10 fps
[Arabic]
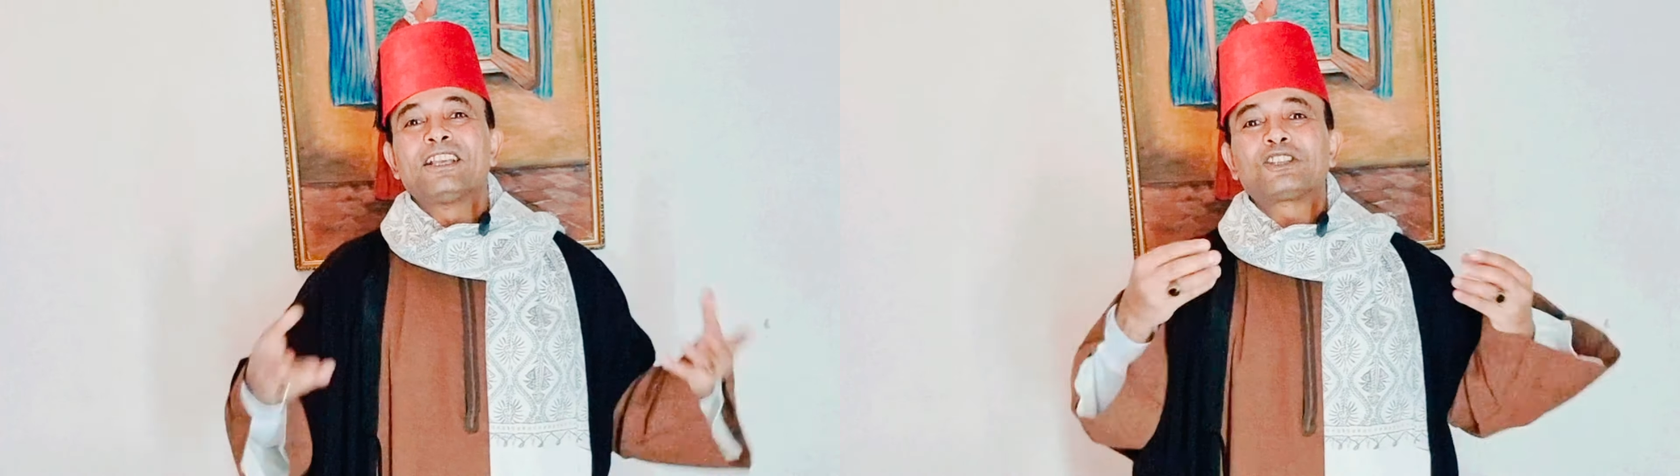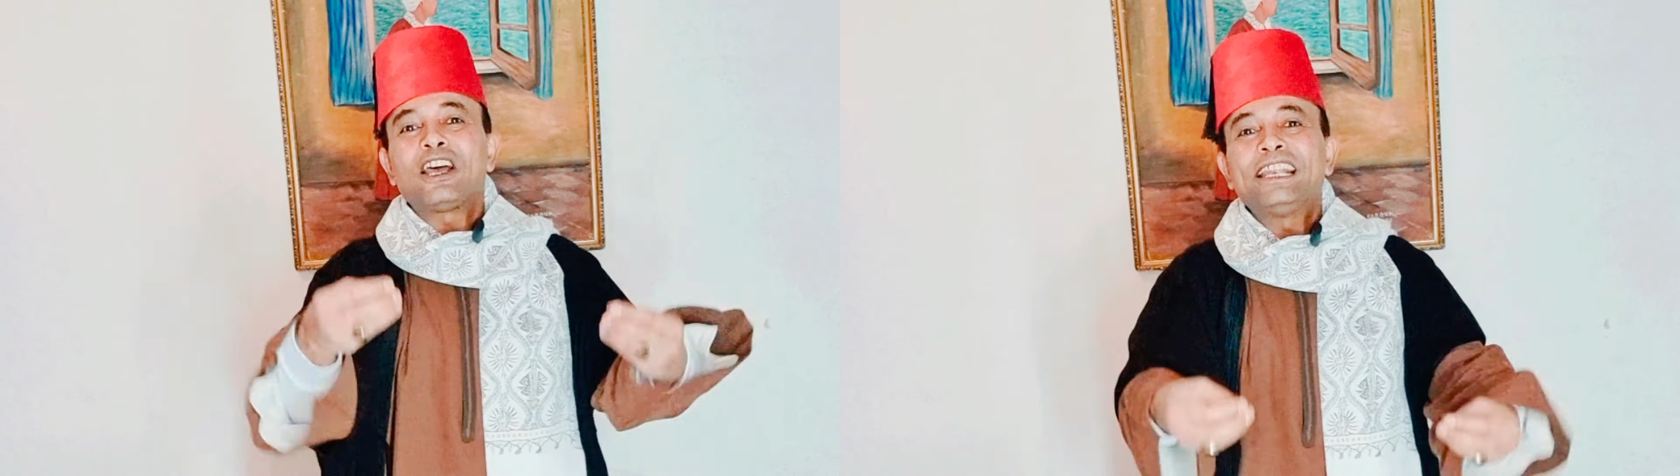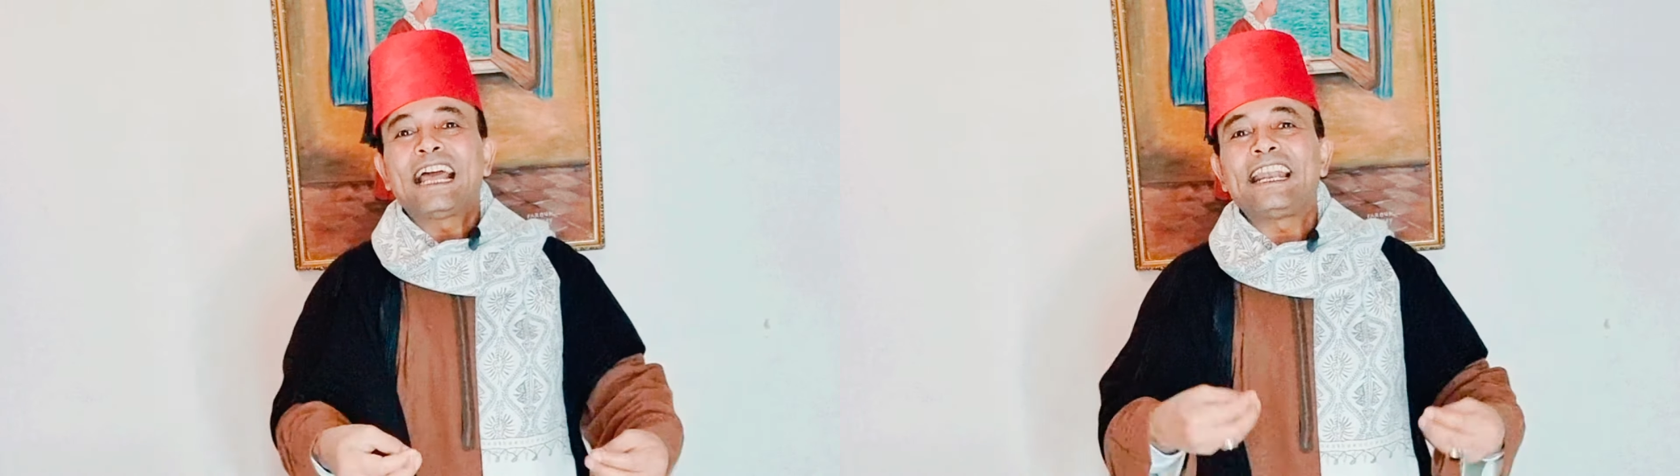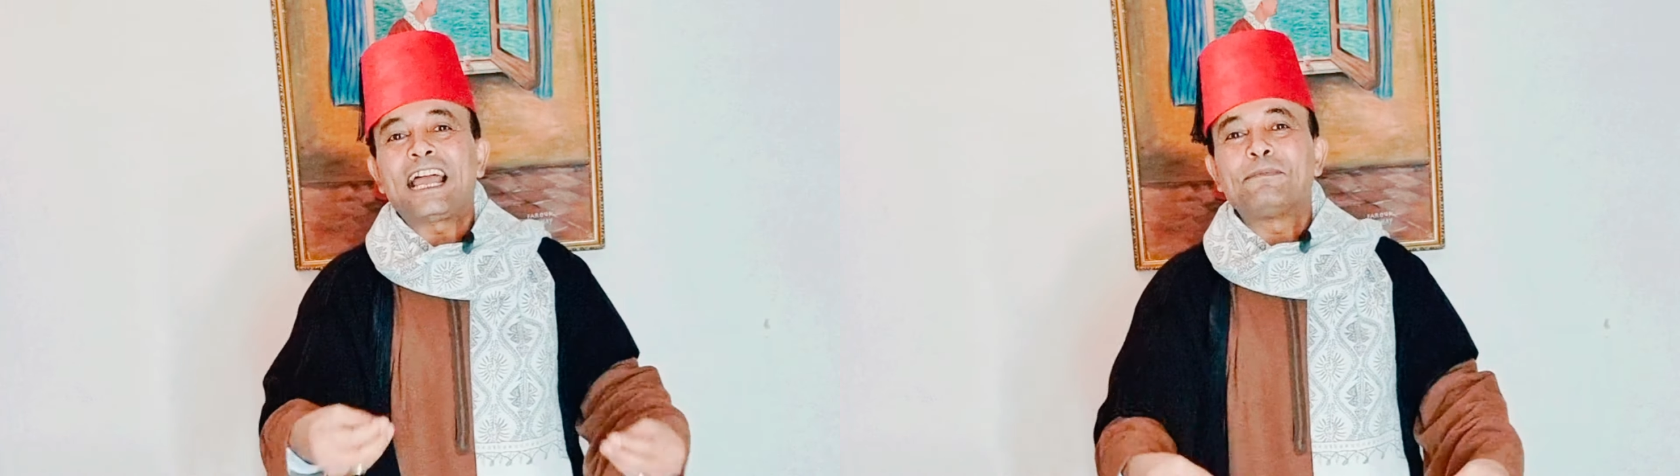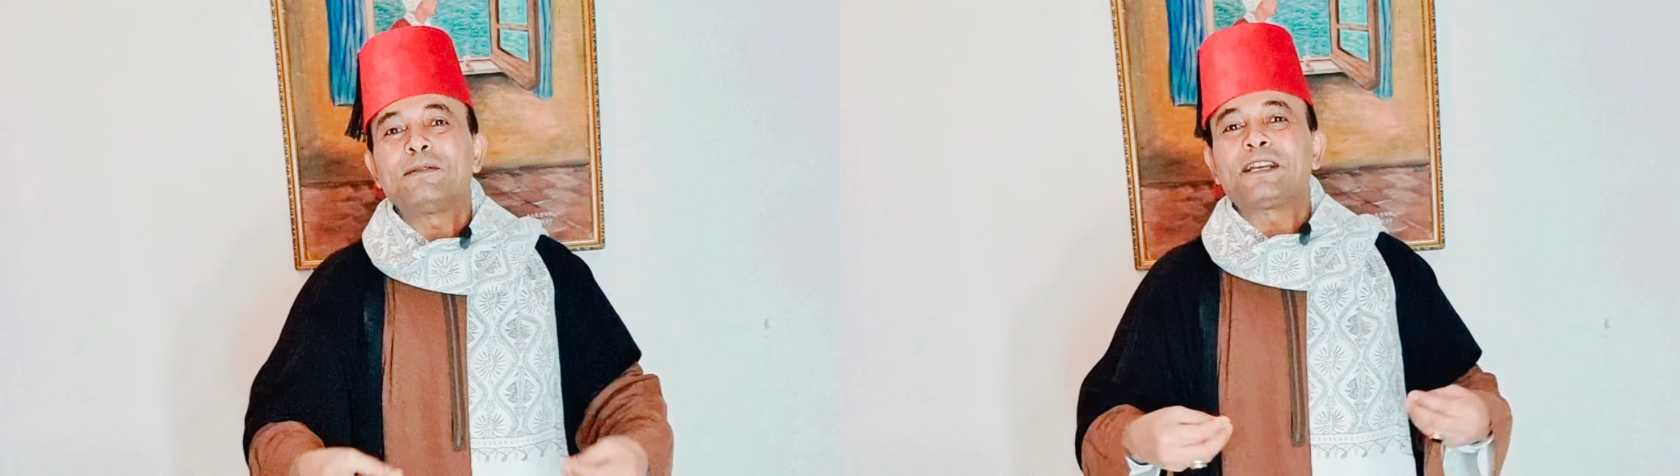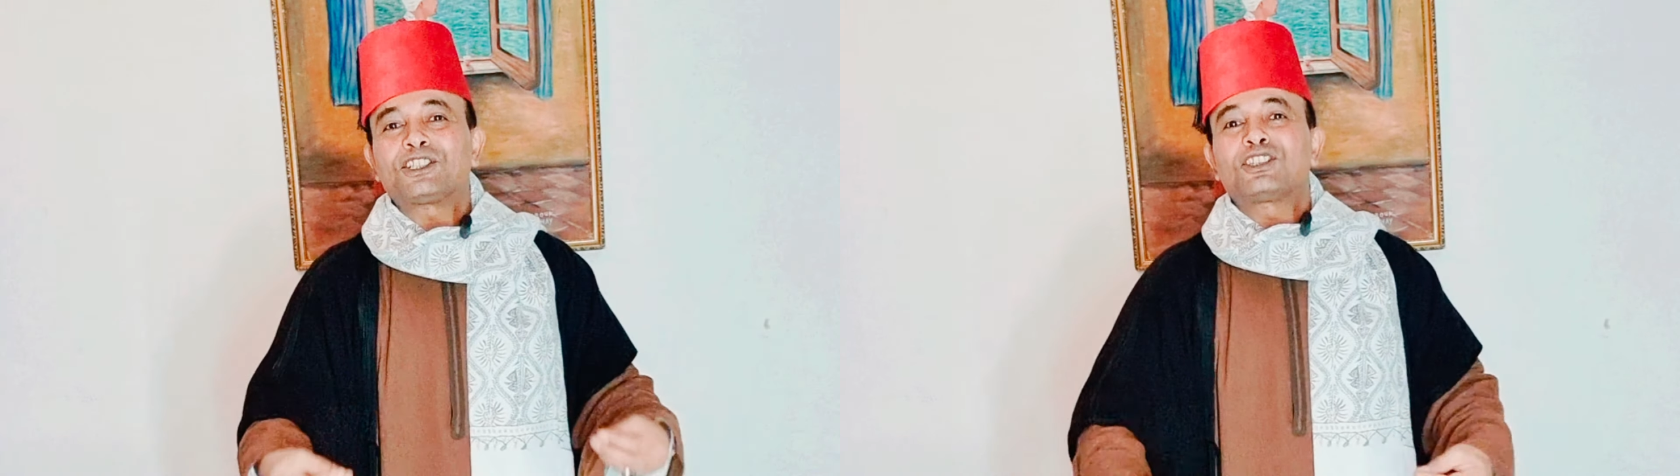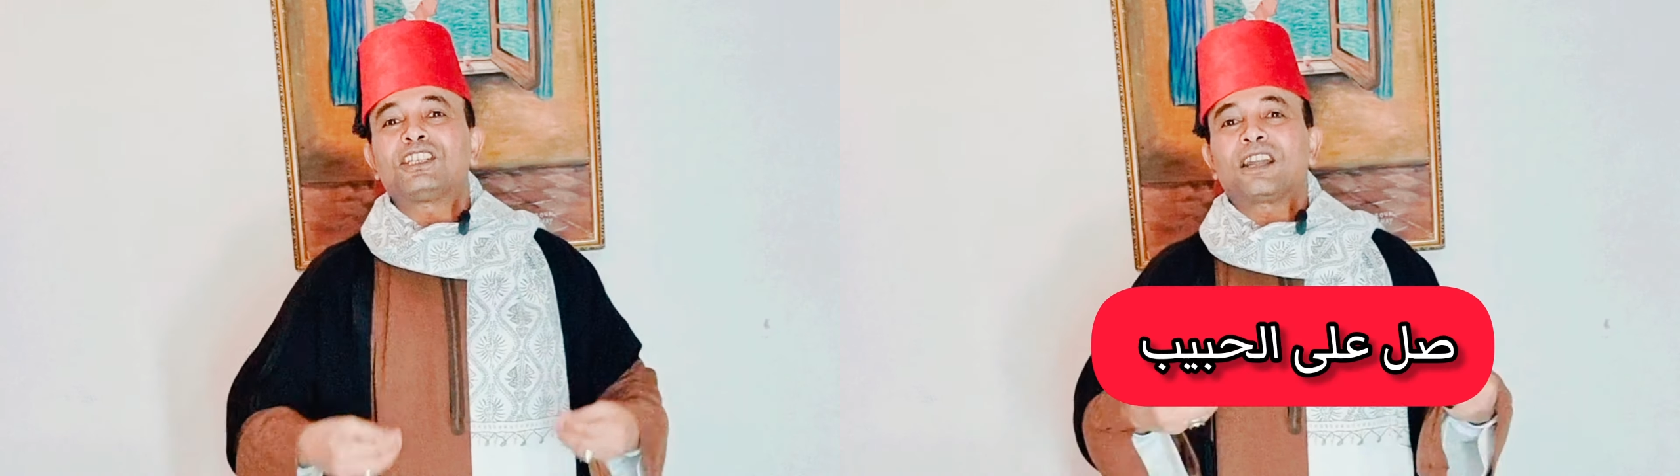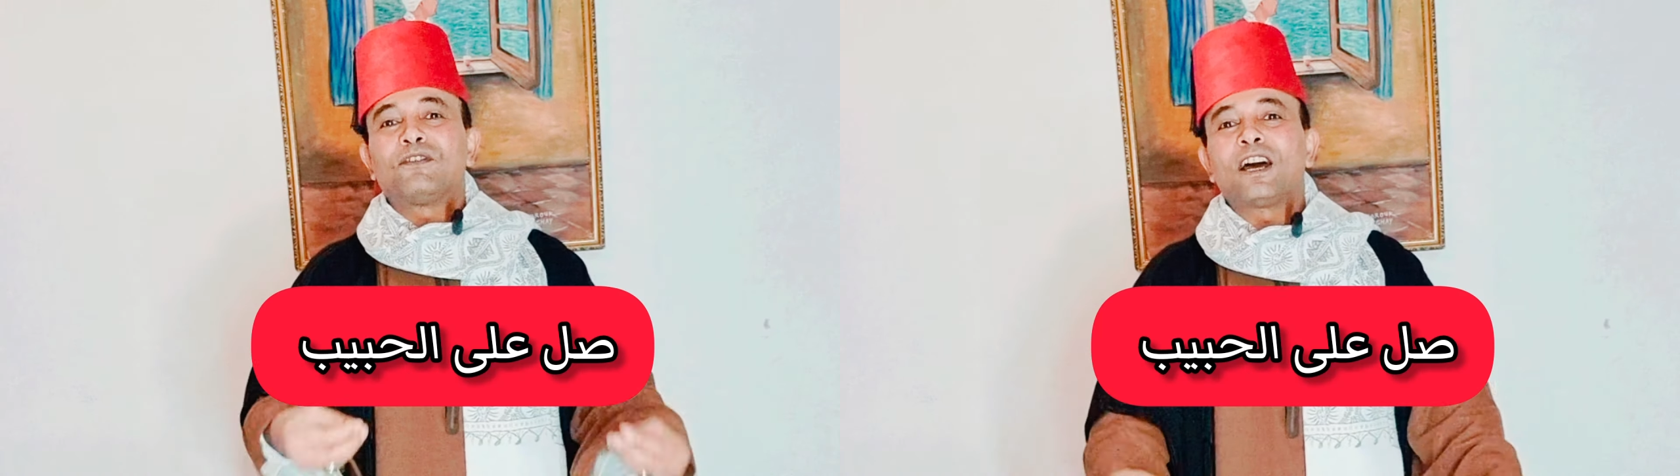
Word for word: صلي على الحبيب عشان تعرف